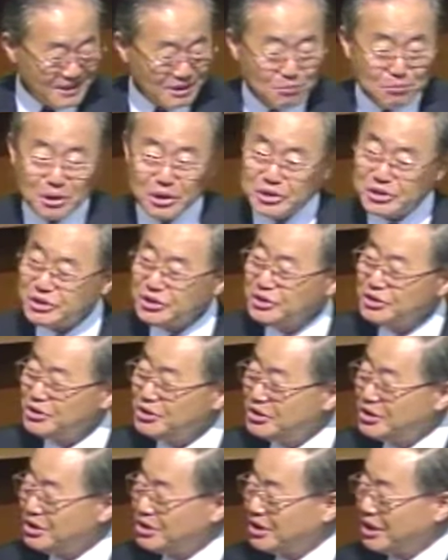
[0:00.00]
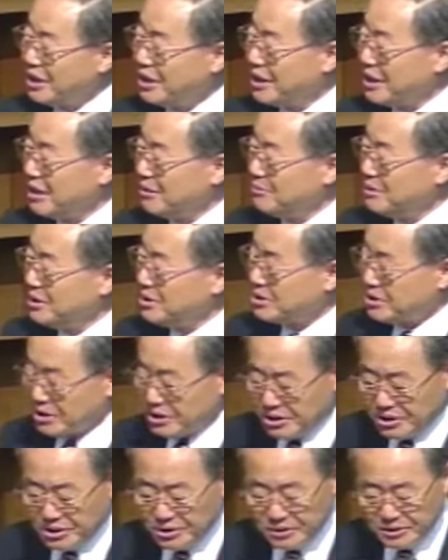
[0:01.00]
멀찌
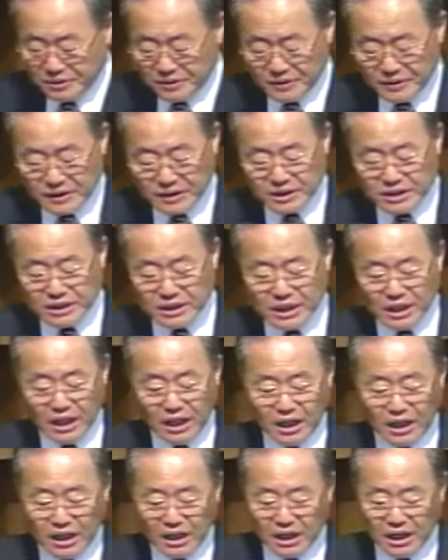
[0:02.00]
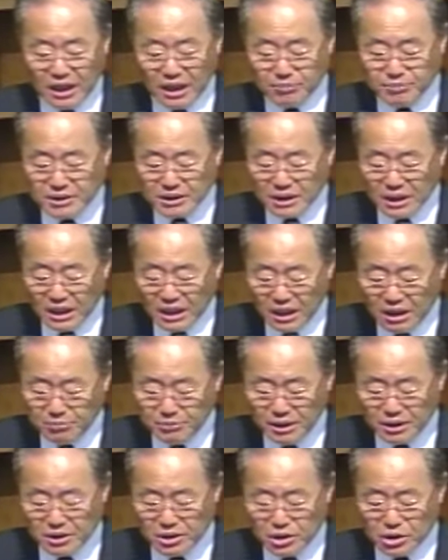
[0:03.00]
따라가면서
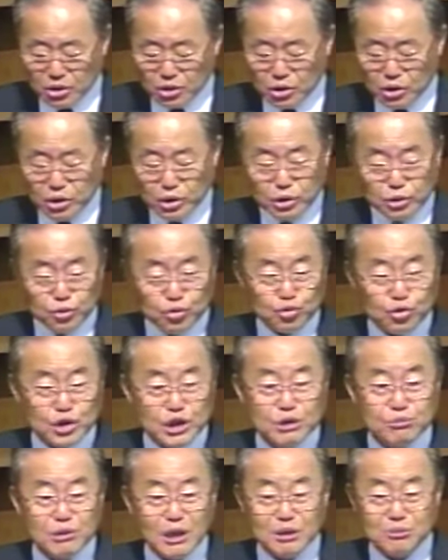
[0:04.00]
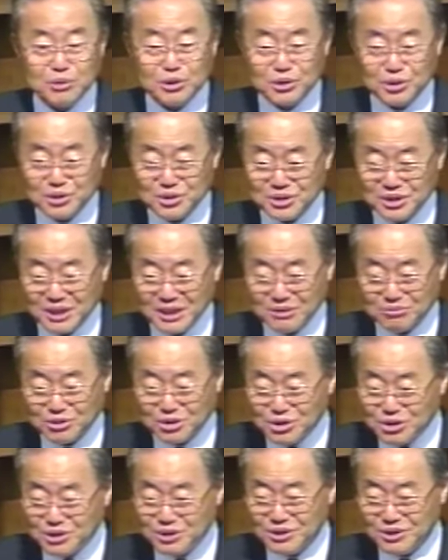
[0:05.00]
긴가민감 눈치만 보던
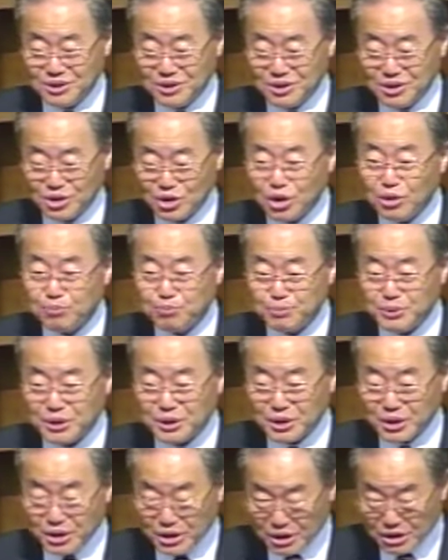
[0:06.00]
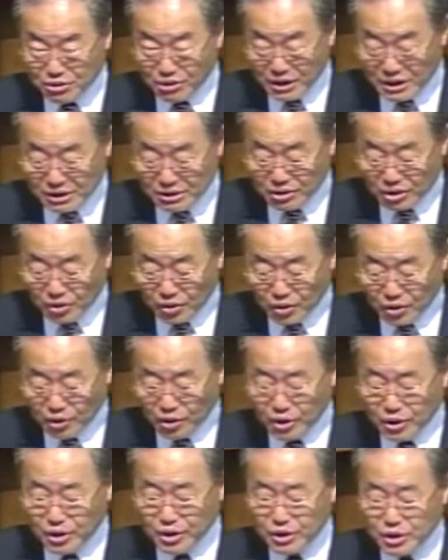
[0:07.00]
사람은 덤핑 크리스천이
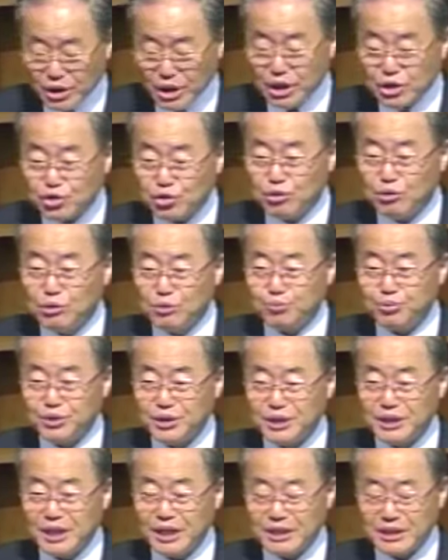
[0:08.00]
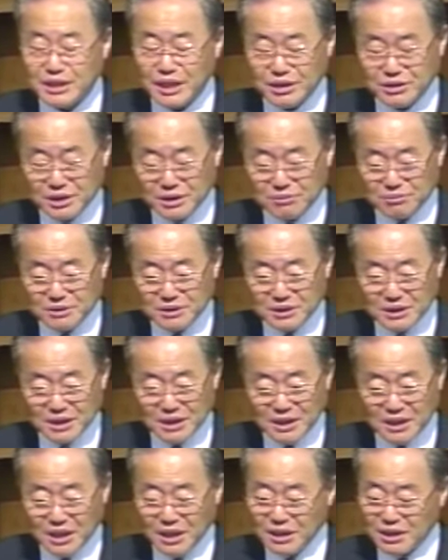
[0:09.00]
되고 예수님을 부인하기가 셨습니다
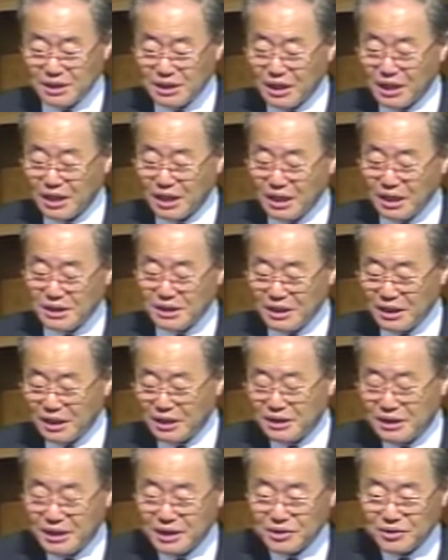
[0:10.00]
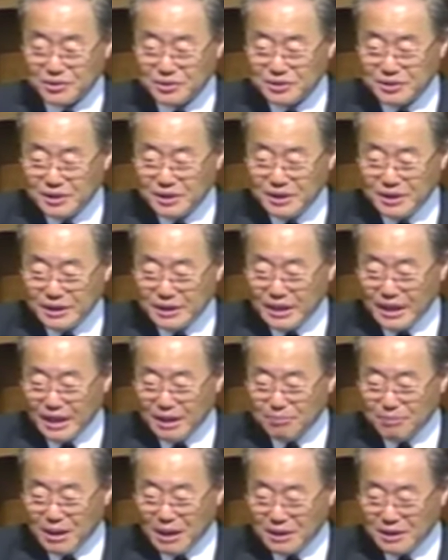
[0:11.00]
내가 내 안에 있고 너내
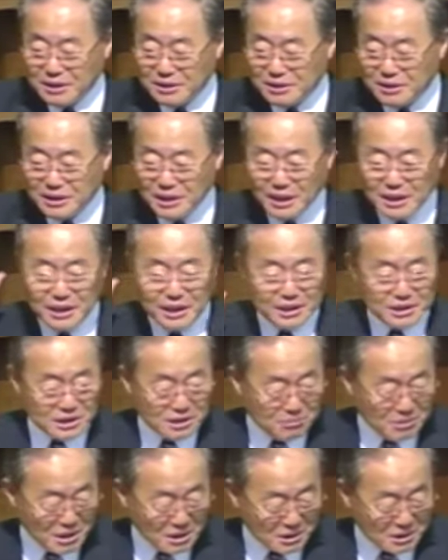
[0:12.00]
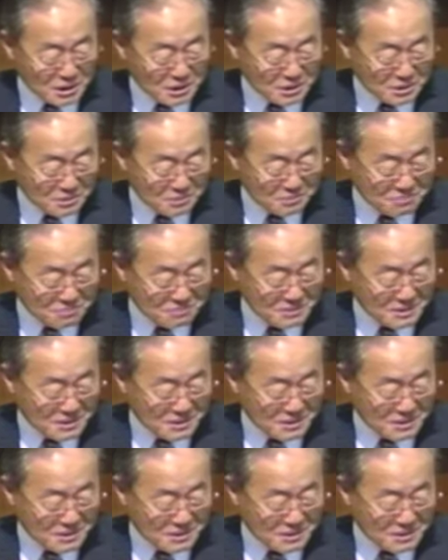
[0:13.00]
말이 너희 안에 있으면은